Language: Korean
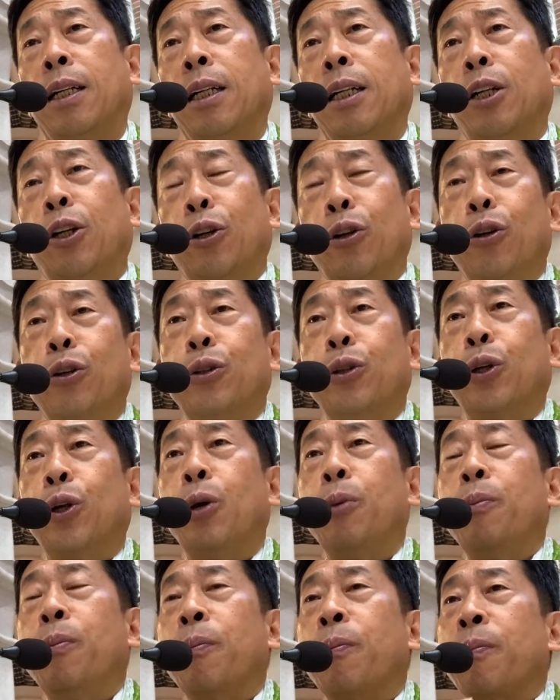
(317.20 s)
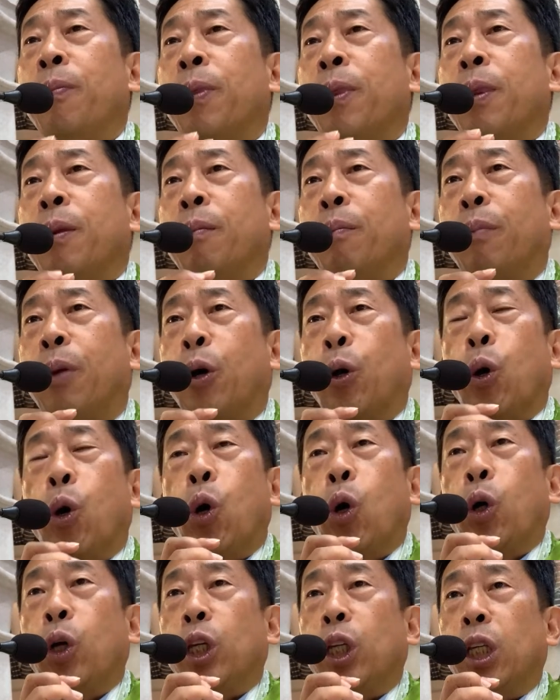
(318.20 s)
그런 것처럼
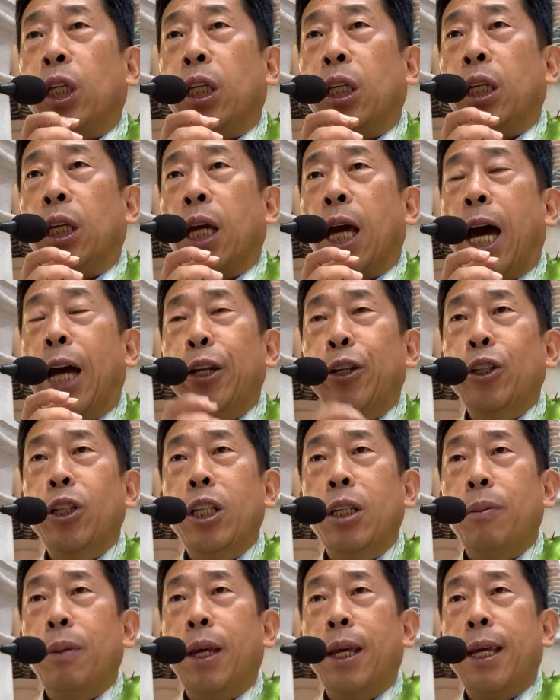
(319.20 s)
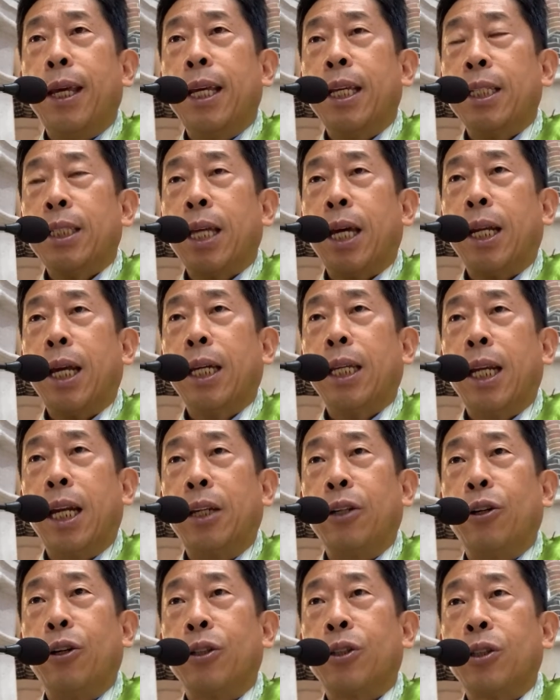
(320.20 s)
바로 이하느님의
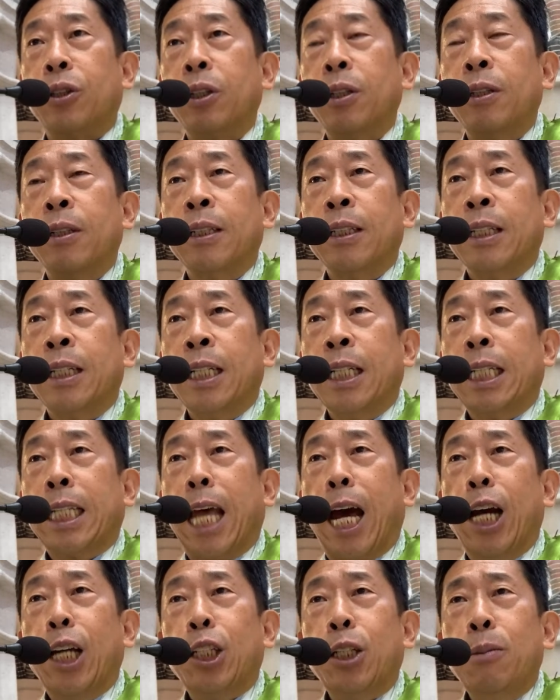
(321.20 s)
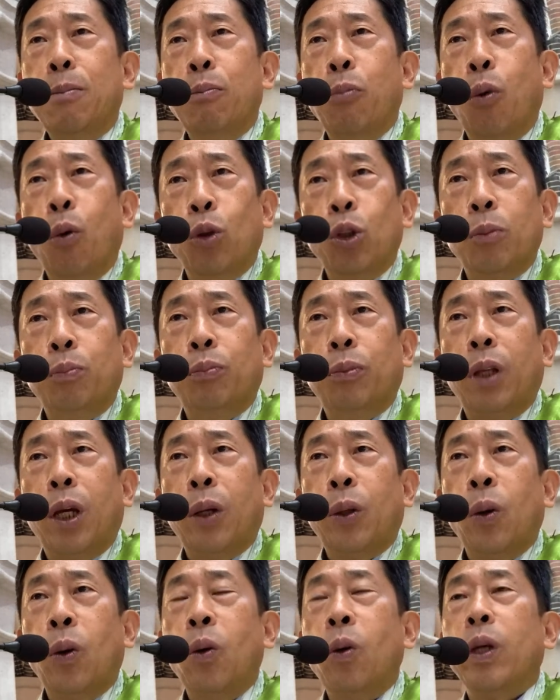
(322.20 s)
사랑이라는 것은 당신
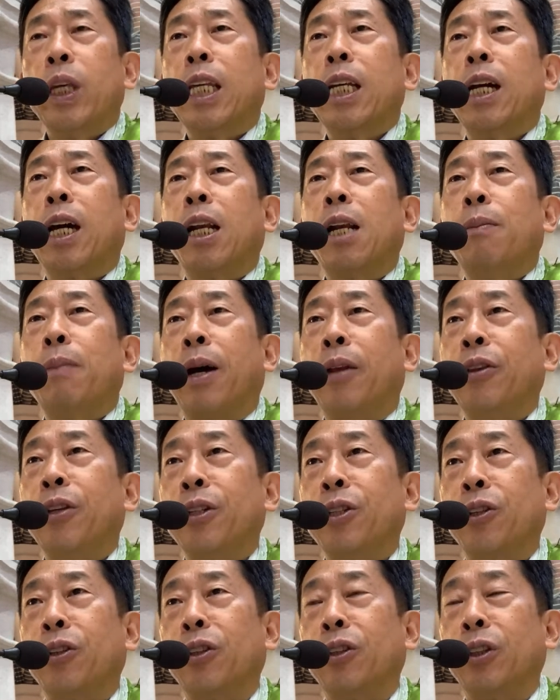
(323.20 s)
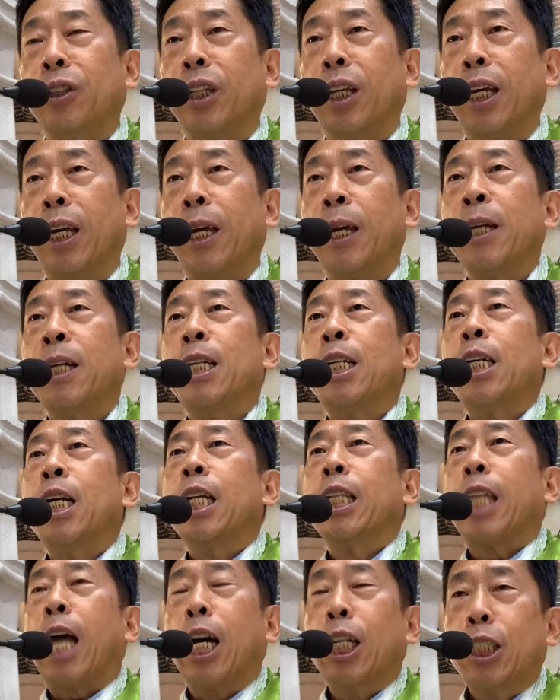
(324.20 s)
모습대로 인간을 만드셨는데
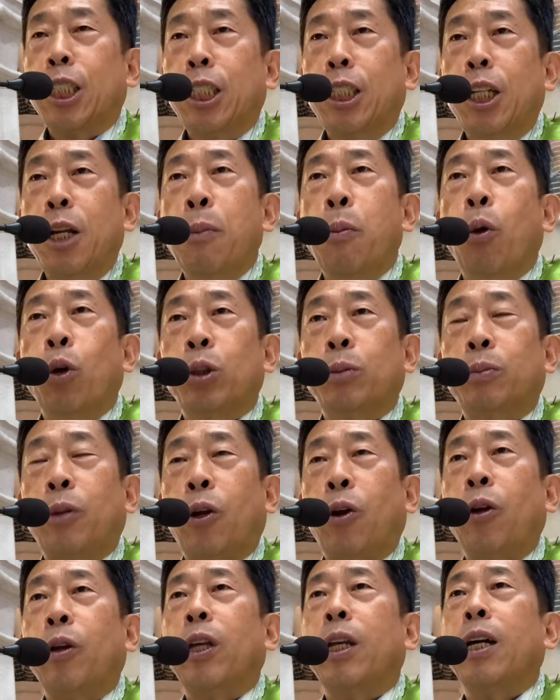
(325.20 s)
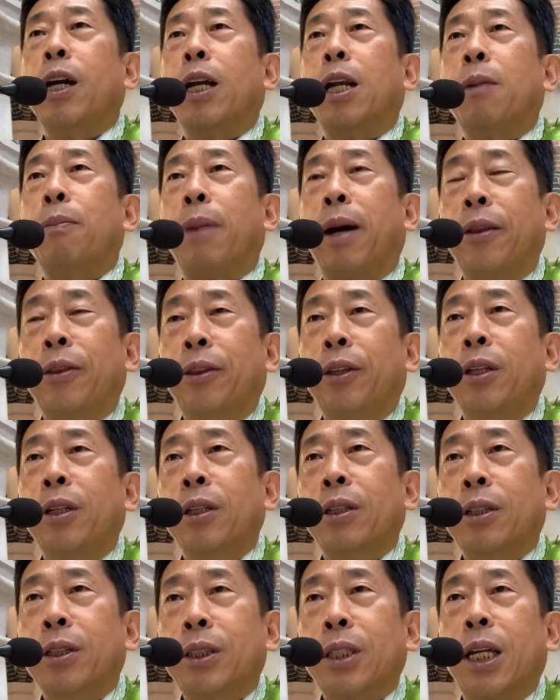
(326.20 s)
당신의 모습대로 인간을 만든
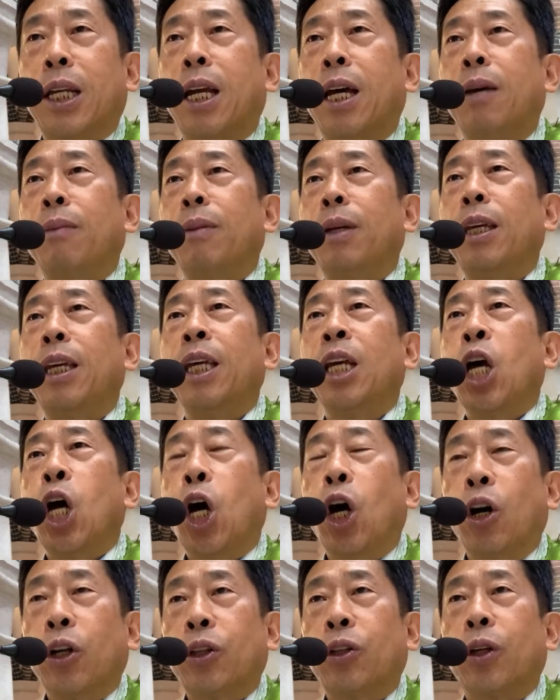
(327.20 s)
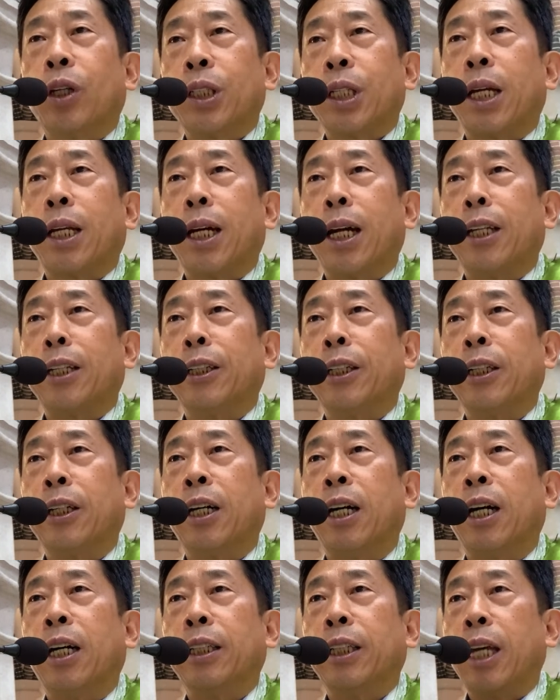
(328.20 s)
그 사람이 어떻게
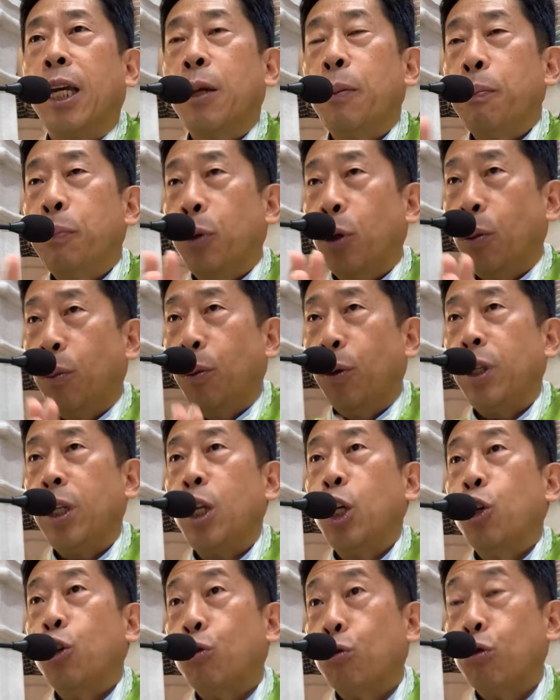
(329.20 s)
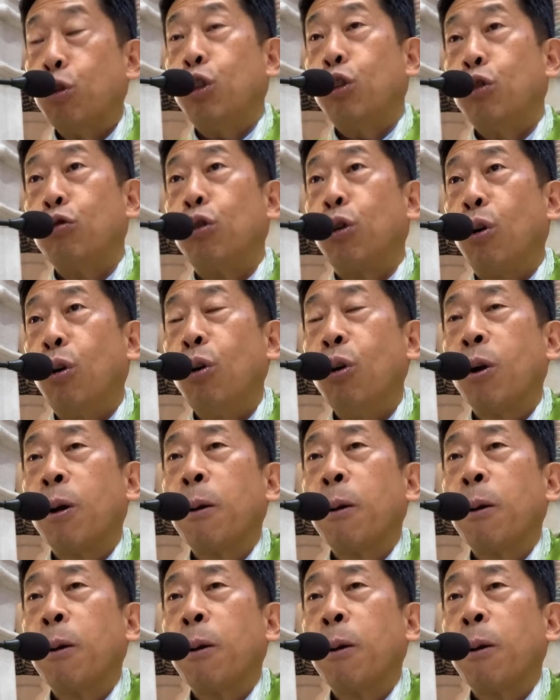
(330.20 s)
살아가는가의 표본이 루시고요.